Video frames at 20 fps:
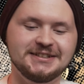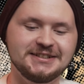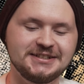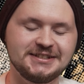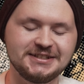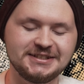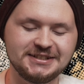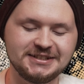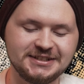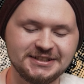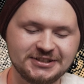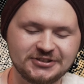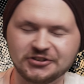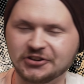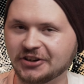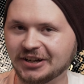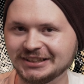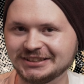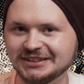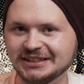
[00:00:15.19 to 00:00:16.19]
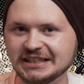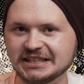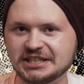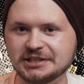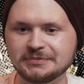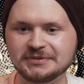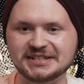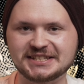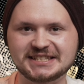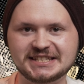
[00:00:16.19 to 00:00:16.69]
I kochani,
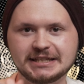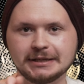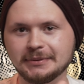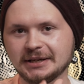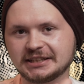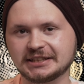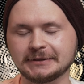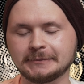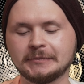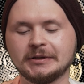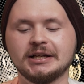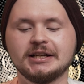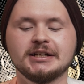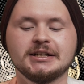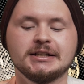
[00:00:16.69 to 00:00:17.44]
lecimy z tematem.